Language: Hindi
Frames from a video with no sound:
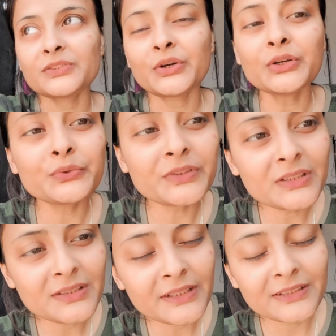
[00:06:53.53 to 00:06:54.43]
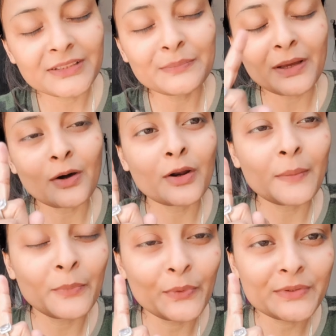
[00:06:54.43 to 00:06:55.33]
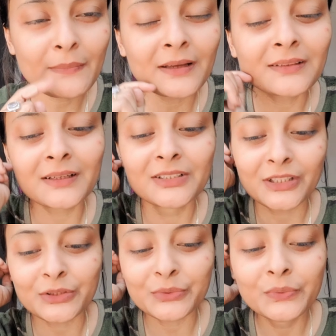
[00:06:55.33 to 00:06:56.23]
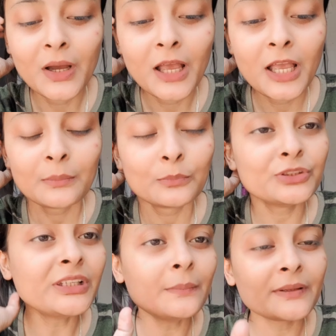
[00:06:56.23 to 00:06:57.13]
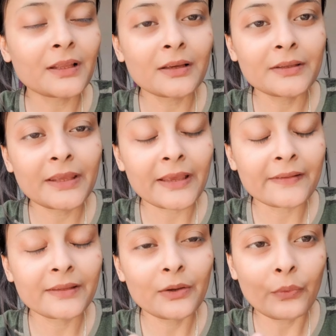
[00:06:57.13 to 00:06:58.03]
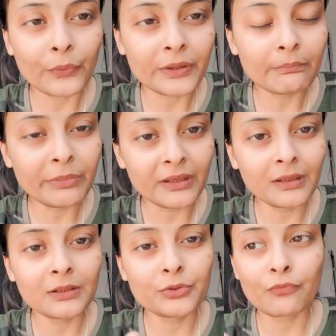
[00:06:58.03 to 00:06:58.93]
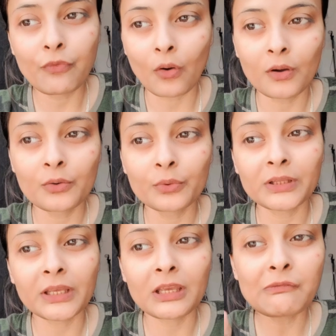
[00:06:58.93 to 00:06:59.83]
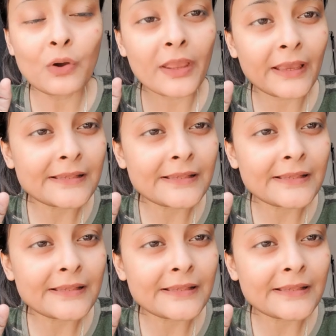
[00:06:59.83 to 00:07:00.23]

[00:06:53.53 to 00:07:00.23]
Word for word: दूसरी चीज़ एक चीज़ मैं और आप लोगों से बात करना चाहती हूँ मुझे नहीं पता कि कैसे कोई भी जो ब्लॉगर होते हैं वो कैसे